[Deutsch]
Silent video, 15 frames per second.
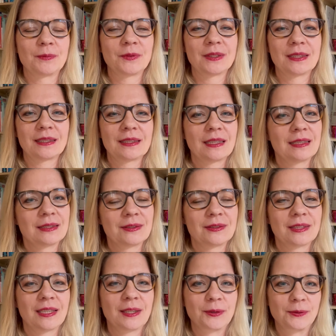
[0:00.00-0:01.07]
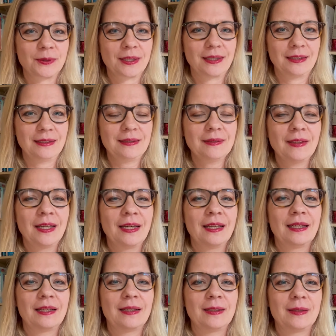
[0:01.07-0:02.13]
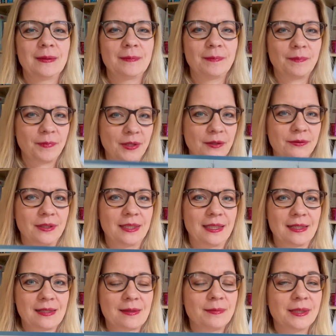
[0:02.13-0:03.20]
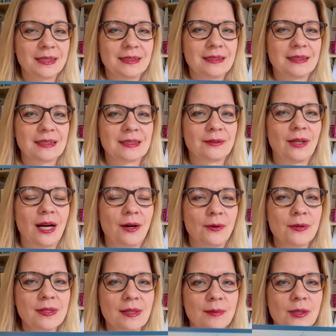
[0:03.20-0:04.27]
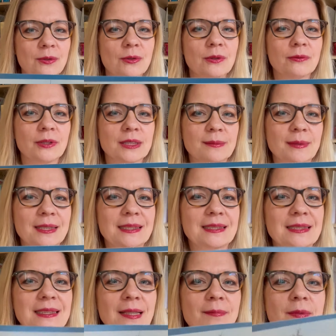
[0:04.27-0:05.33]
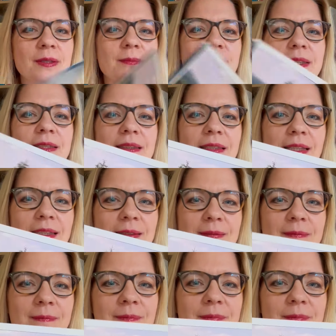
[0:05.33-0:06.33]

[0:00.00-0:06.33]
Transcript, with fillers: Und dann kannst du sagen, okay, ähm, auf den ersten Blick sieht das so aus, aber gucken wir uns mal das gesamte Bild an.